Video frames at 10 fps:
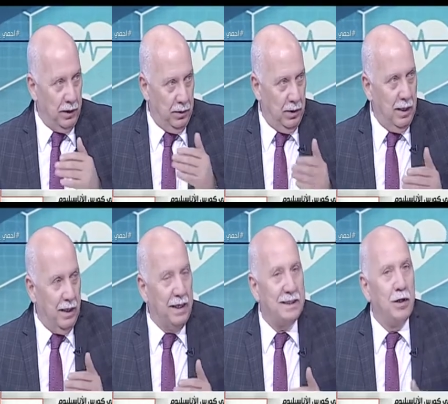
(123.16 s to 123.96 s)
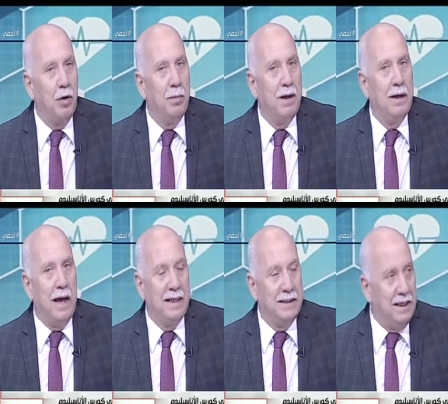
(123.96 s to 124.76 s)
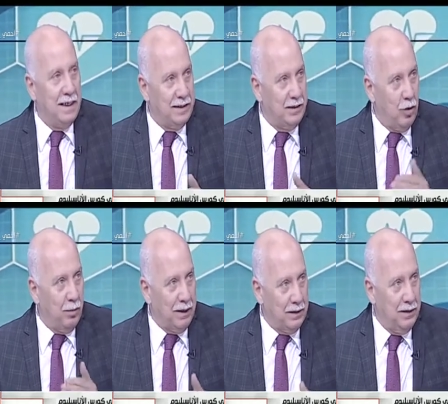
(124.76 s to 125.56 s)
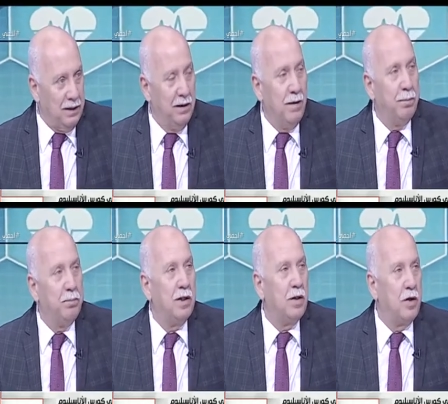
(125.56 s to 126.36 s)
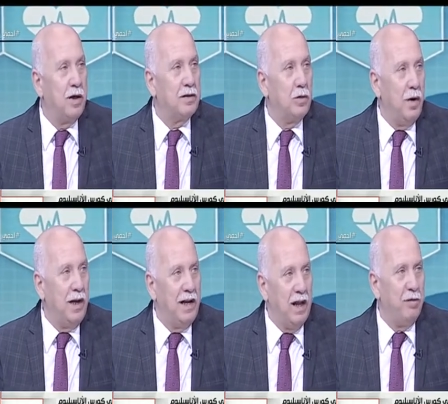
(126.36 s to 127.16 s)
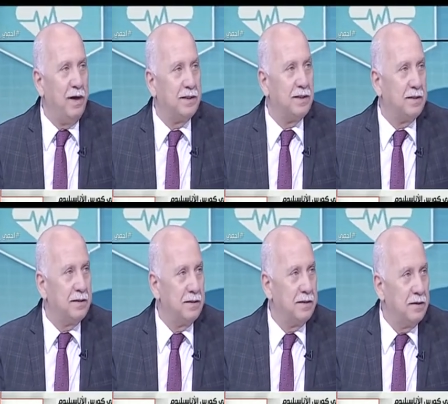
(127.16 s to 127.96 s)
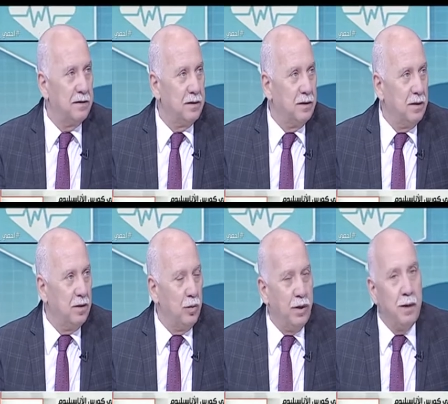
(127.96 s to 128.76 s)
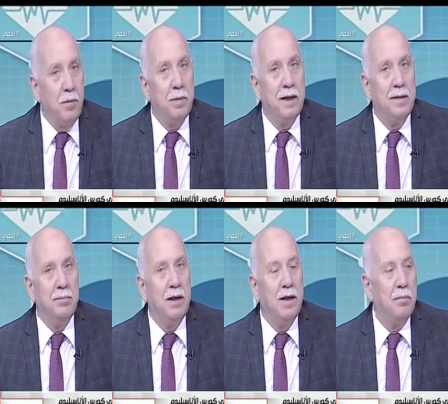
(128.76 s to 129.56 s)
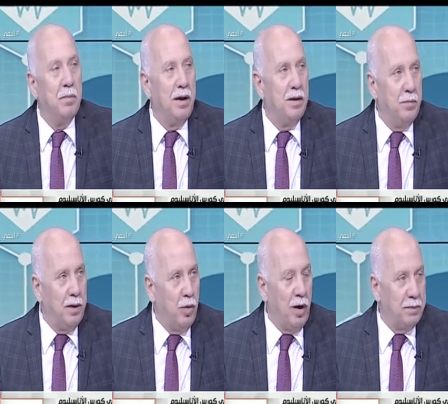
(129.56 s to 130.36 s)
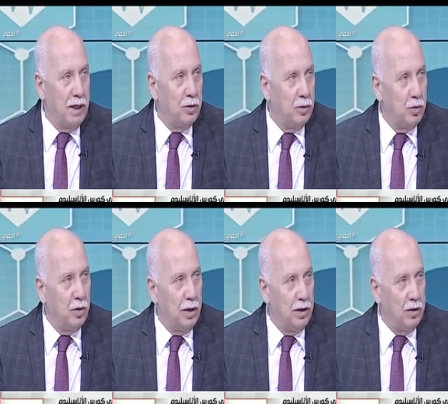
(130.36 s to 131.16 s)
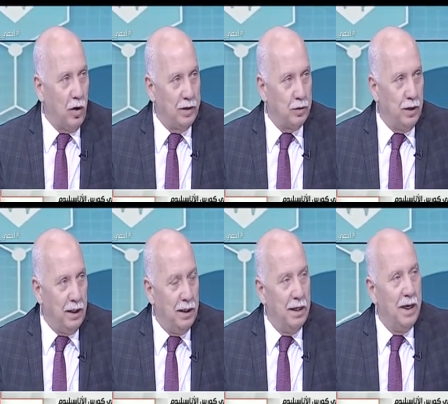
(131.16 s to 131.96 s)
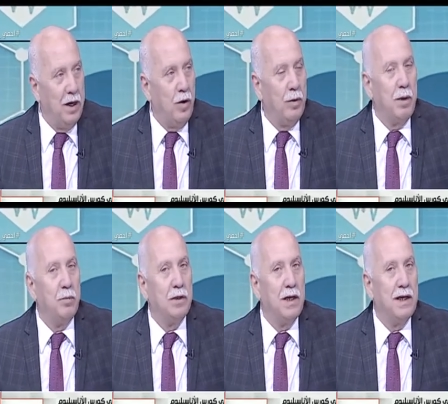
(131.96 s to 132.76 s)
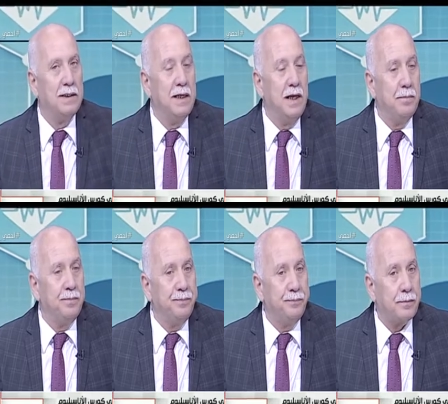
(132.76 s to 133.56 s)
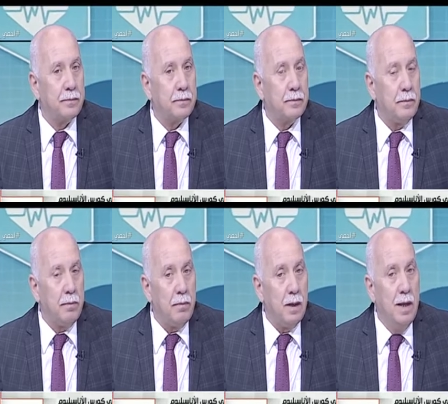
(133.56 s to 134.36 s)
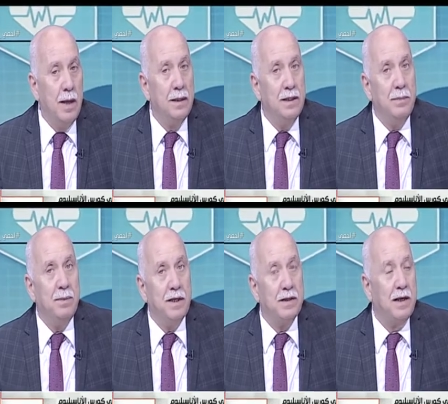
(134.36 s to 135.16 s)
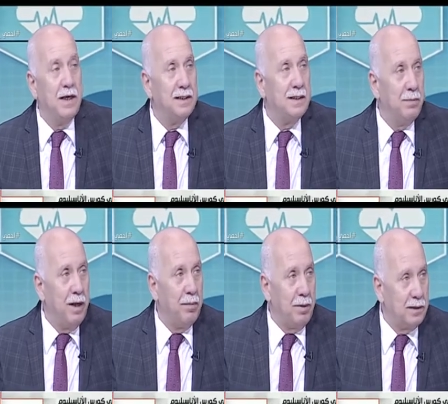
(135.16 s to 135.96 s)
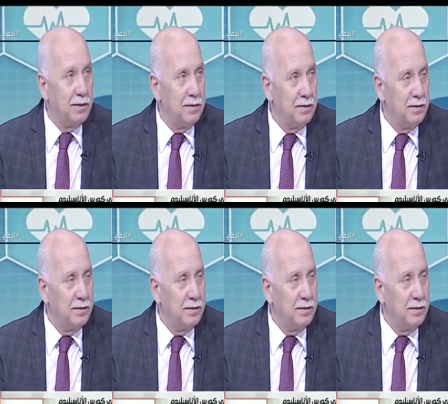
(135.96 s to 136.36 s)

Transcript: يعني الناس اللي هم اللي عايزين ينزلوا البطن دي بيقدروا ينزلوها لانها فاتس وهنا ممكن بالمجموعه بتاعت الدكتوره دعاء سهيل اللي هو مجموعه الاناسيليوم دي بنقدر ننزل بيها البطن